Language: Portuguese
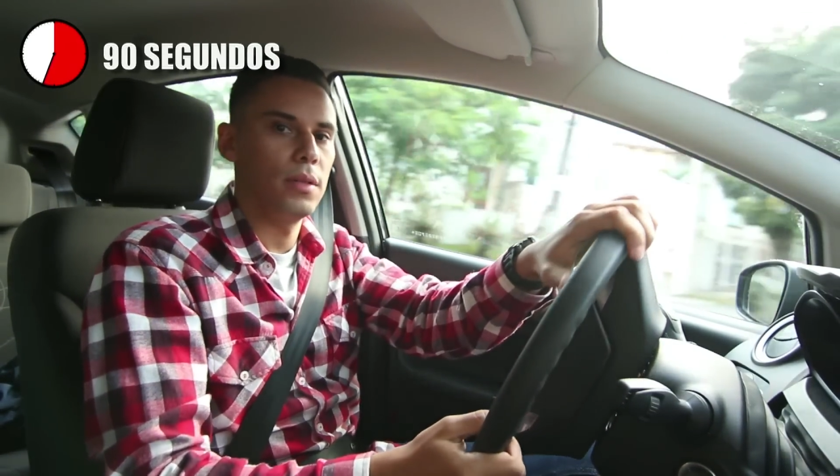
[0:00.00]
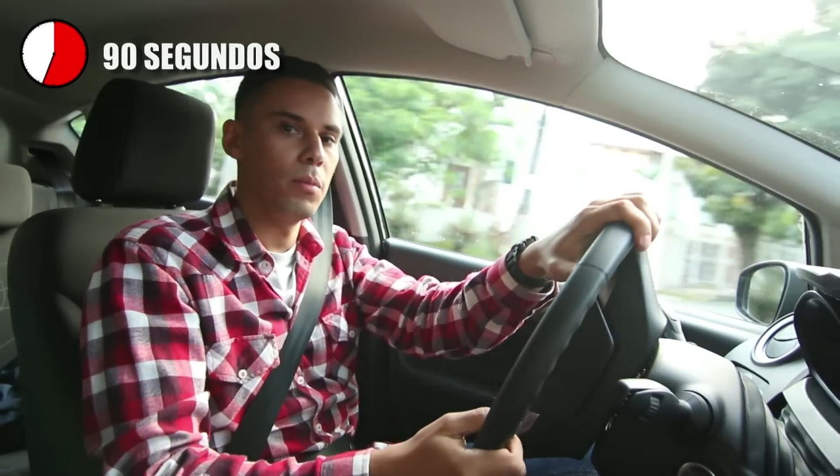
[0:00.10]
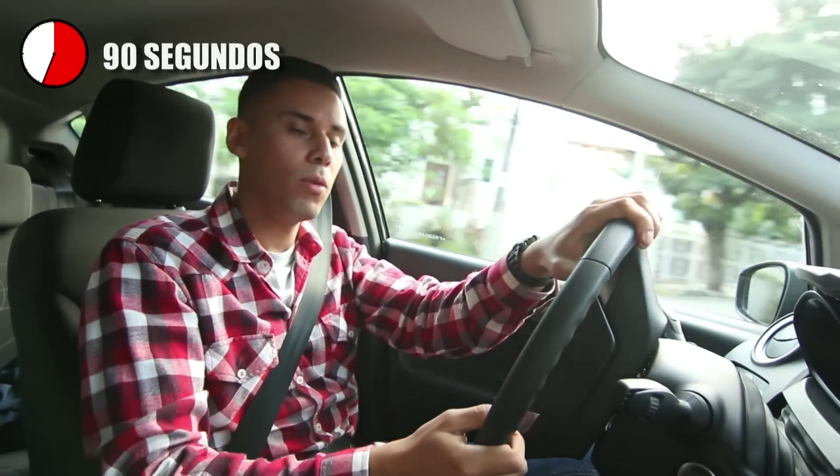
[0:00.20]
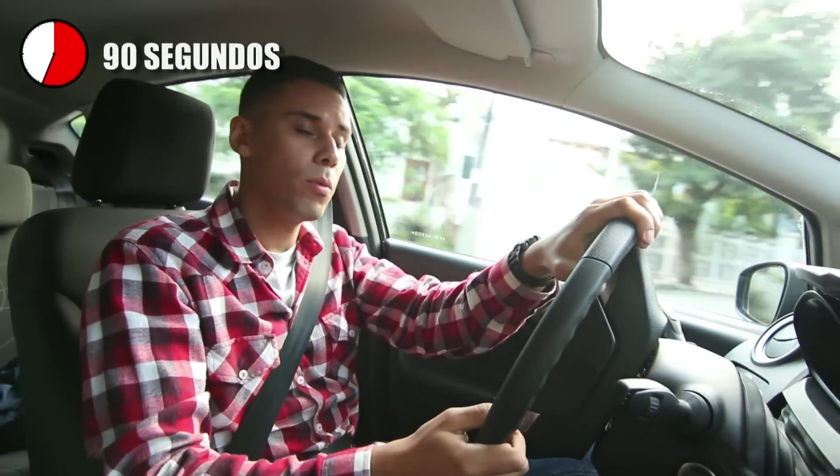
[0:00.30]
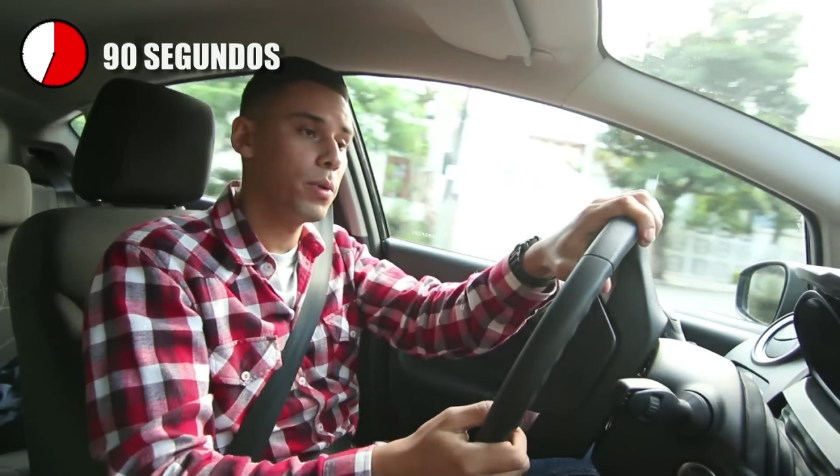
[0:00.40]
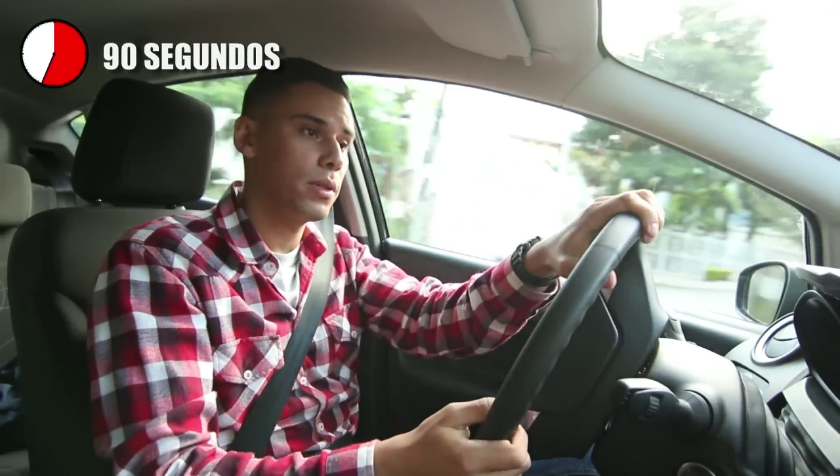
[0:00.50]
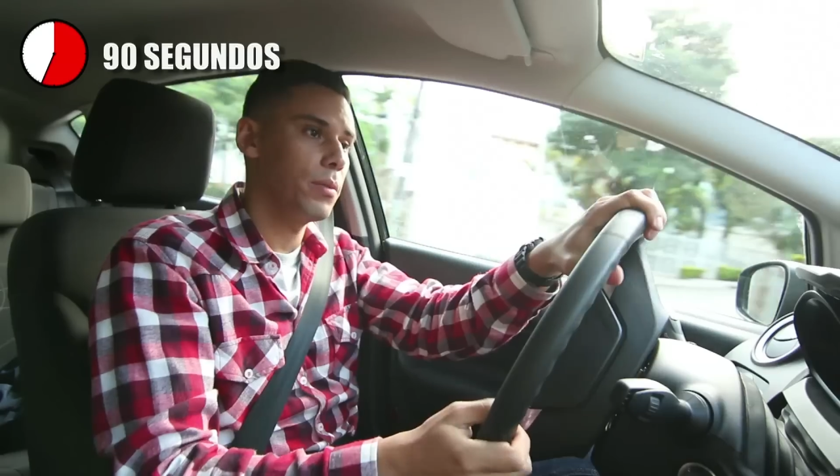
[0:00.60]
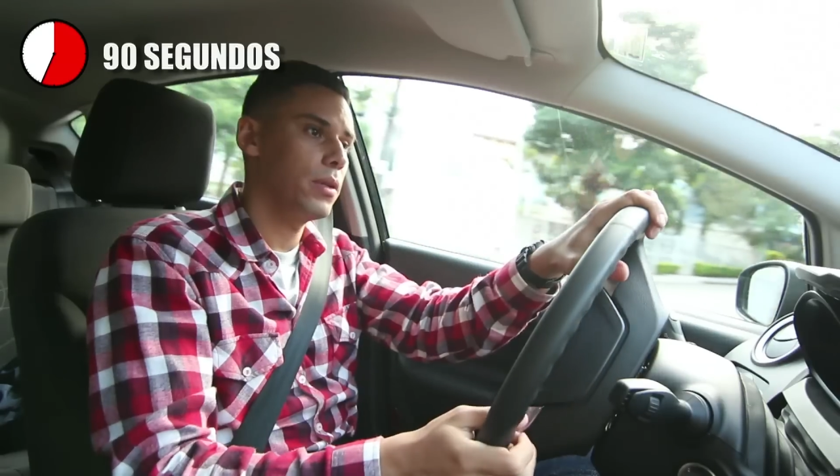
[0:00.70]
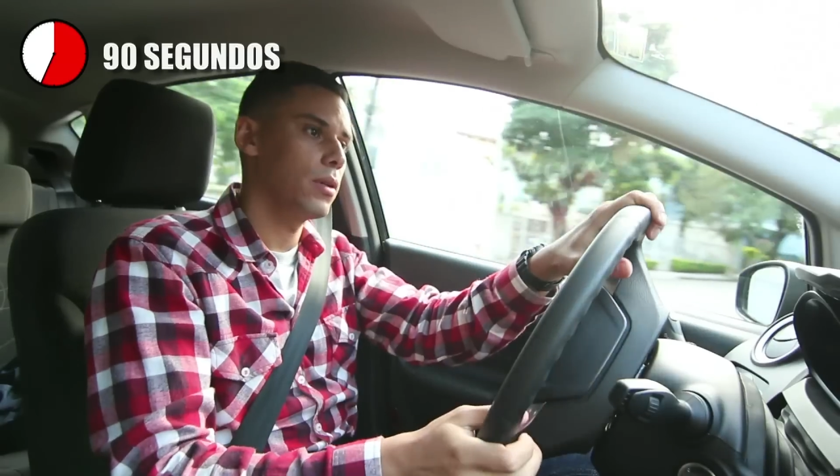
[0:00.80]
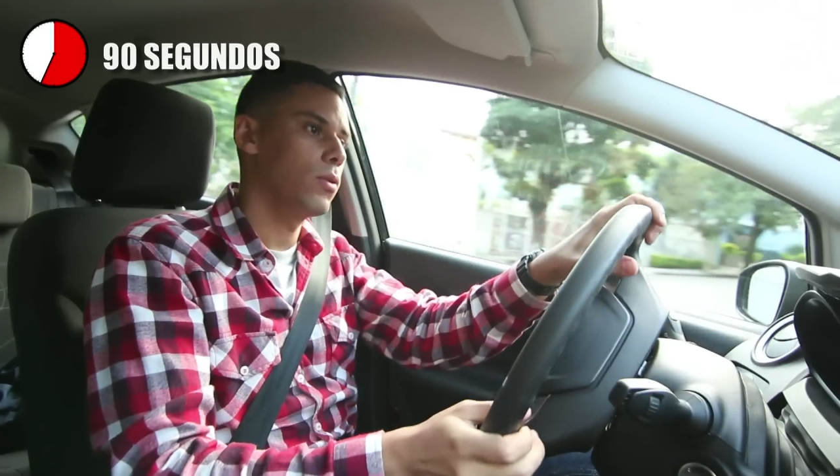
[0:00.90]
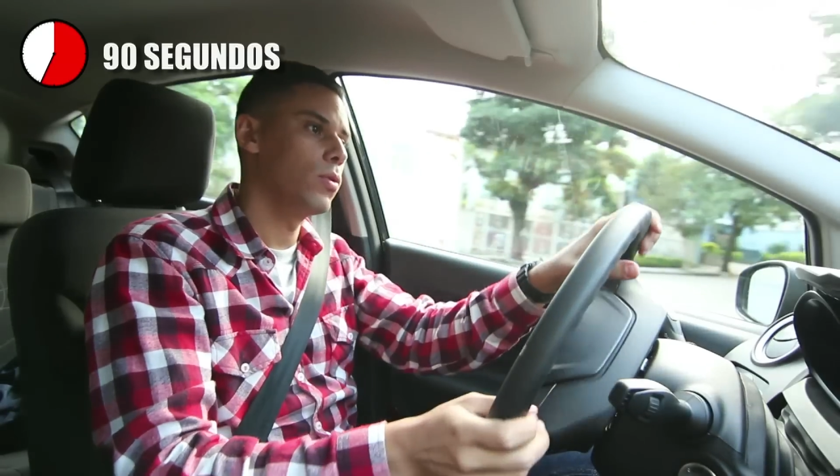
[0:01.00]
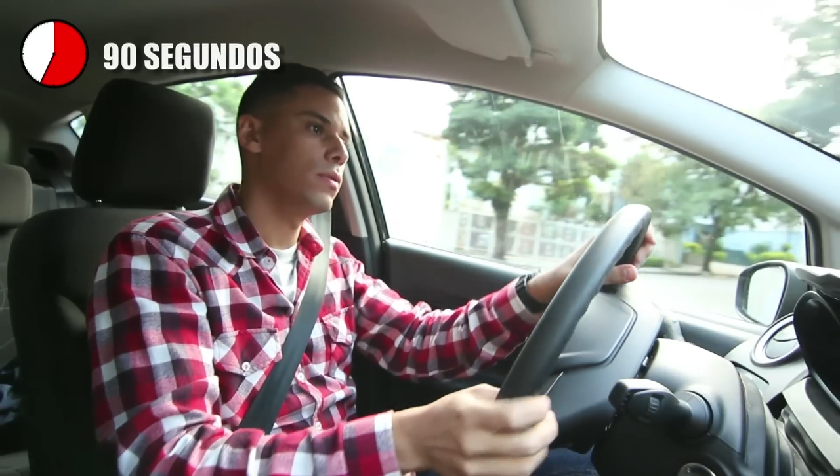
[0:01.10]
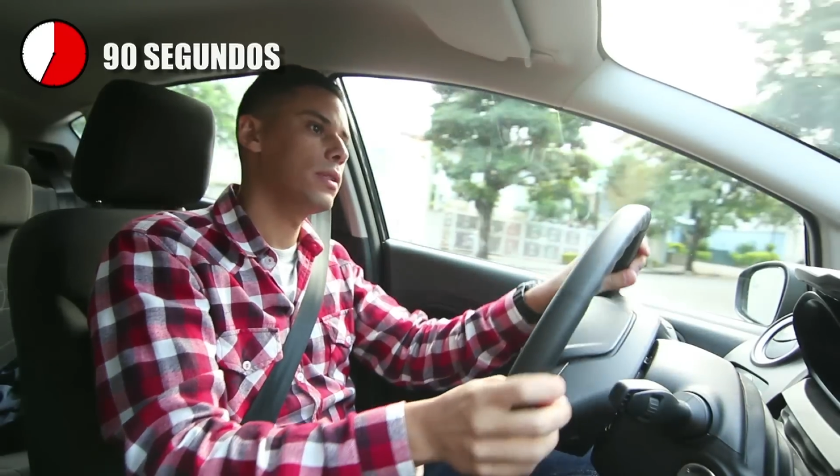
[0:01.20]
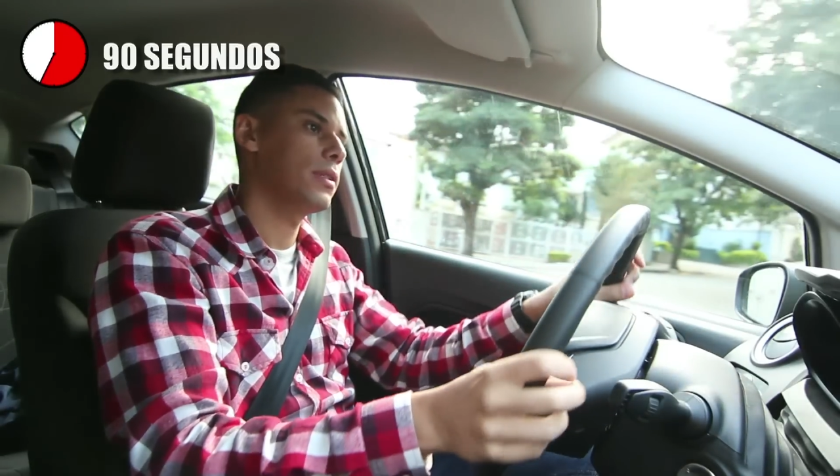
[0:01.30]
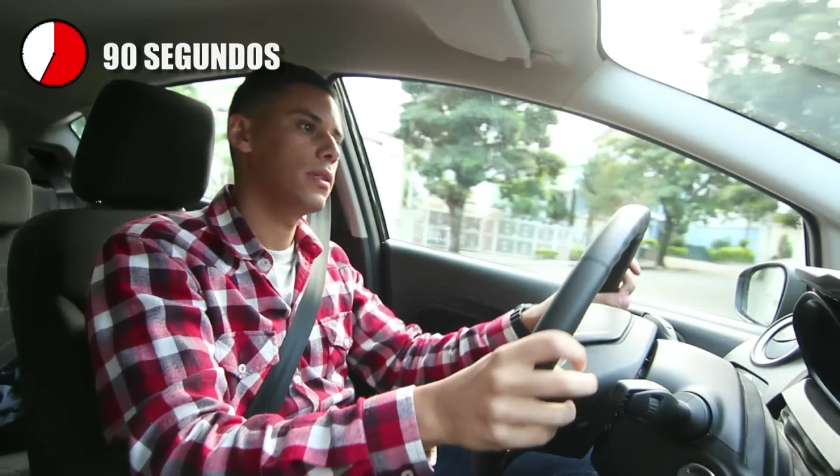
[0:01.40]
tem bom comportamento em
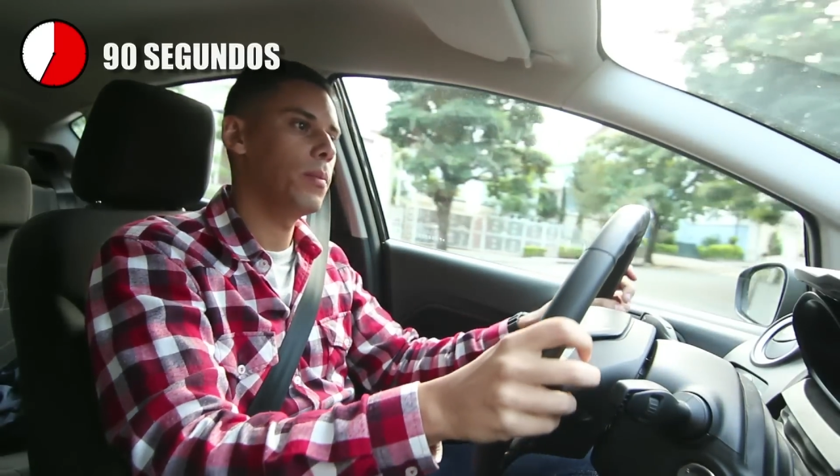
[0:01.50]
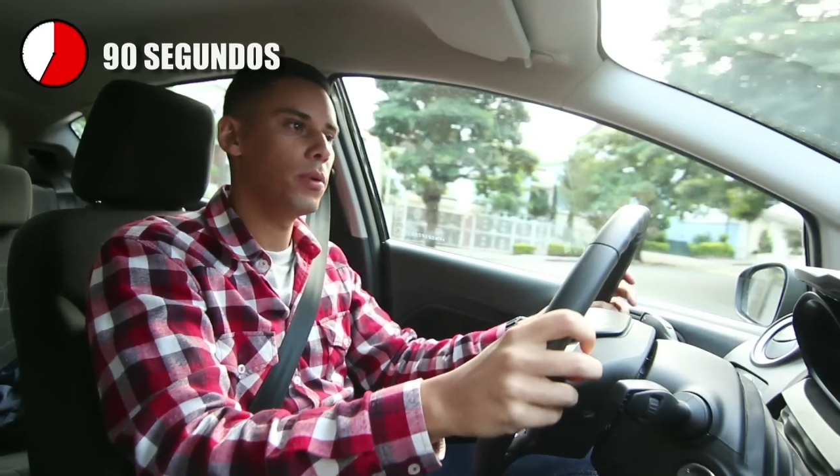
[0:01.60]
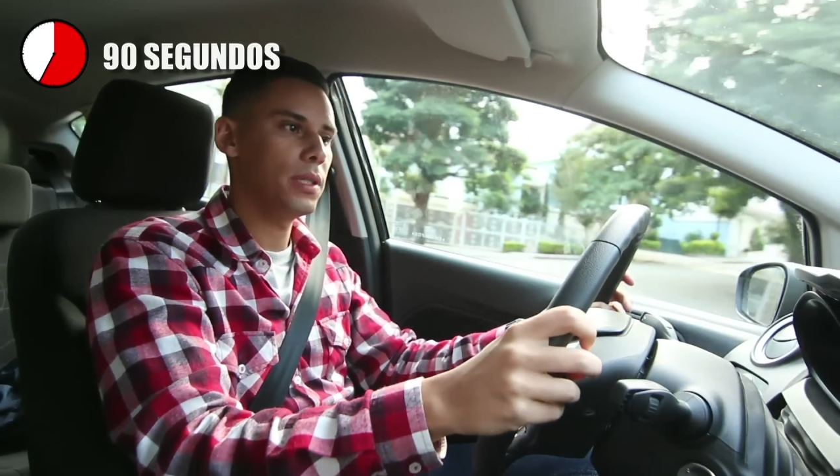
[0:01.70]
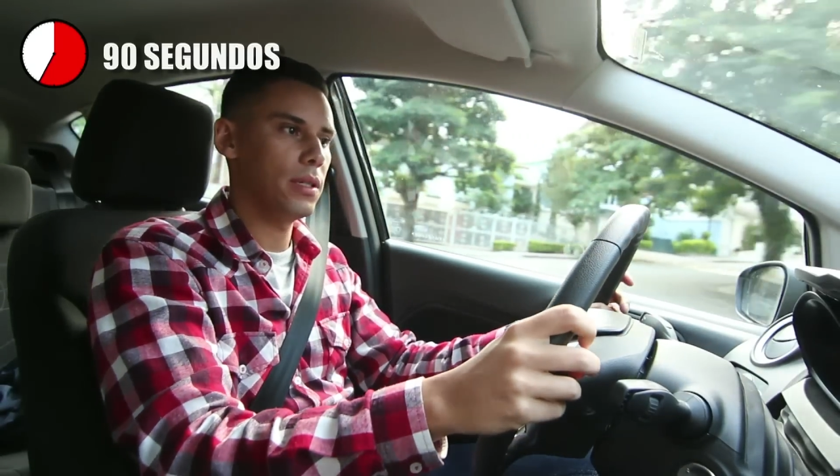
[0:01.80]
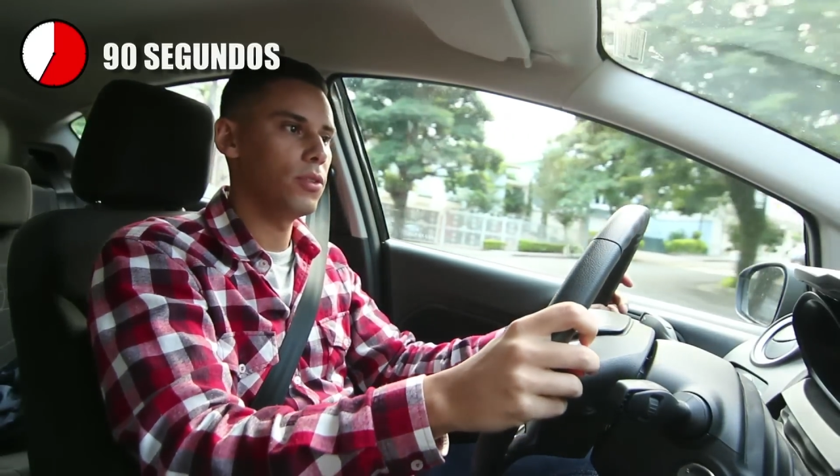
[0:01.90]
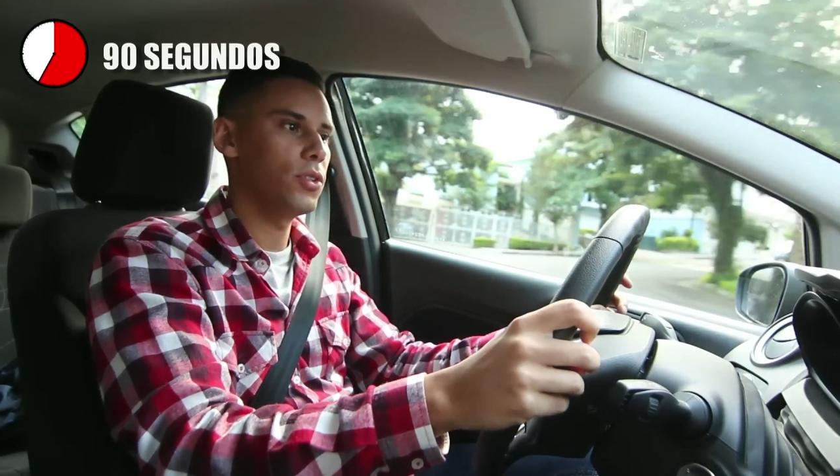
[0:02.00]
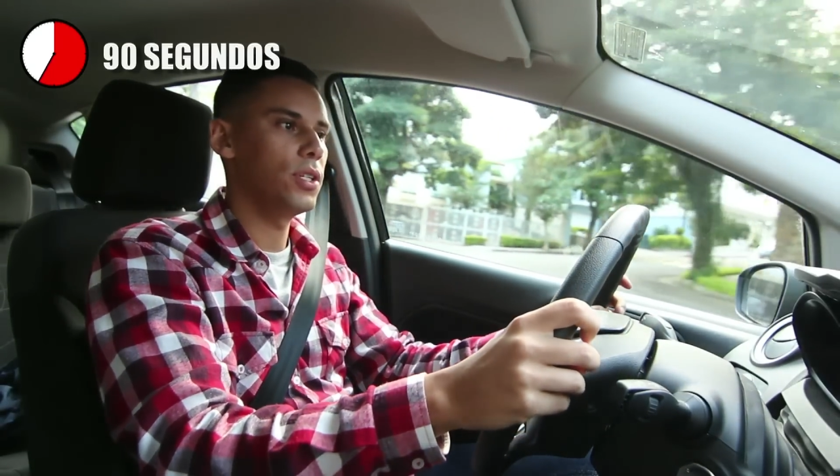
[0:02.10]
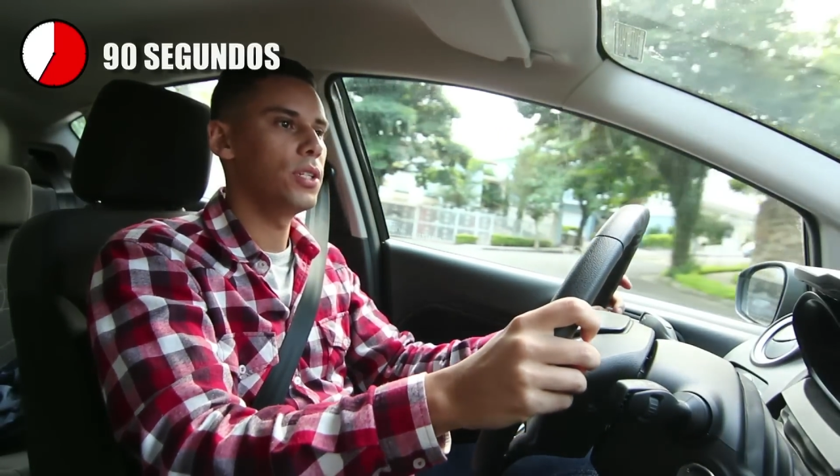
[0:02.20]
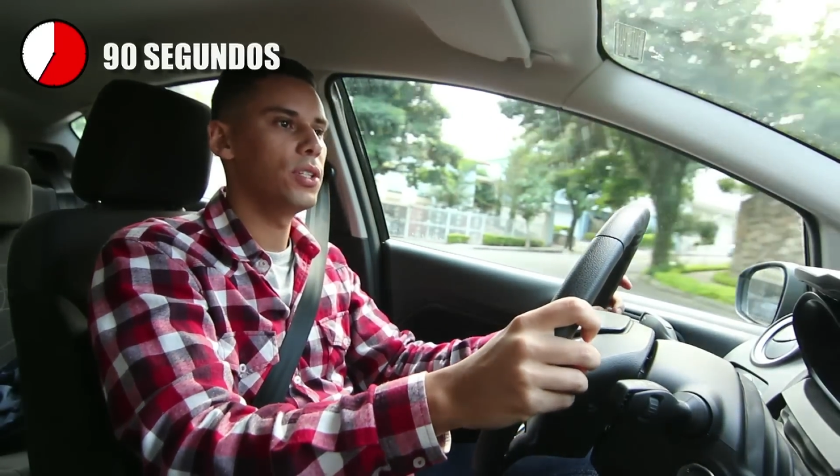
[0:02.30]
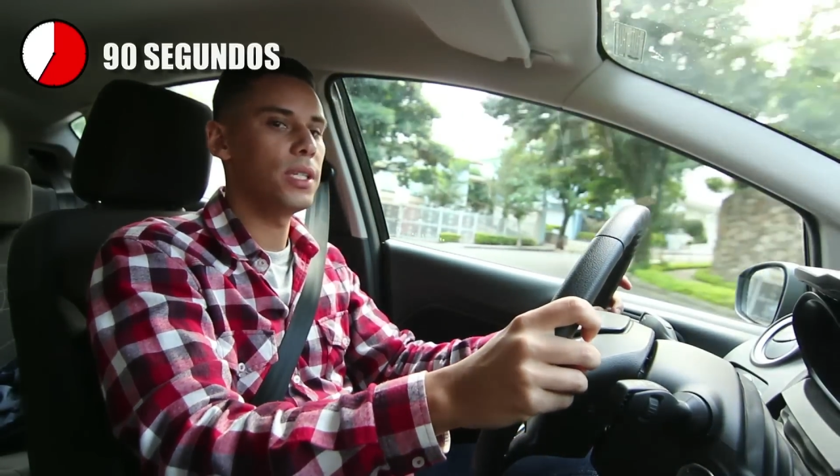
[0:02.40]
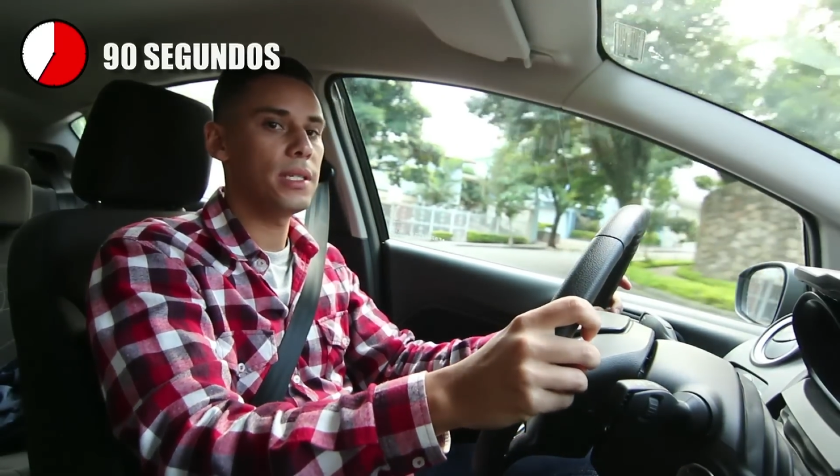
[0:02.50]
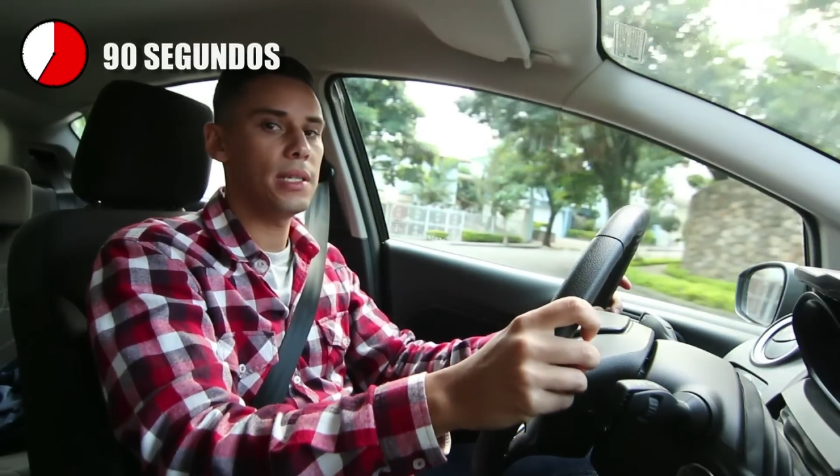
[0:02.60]
curvas e a posição de dirigir é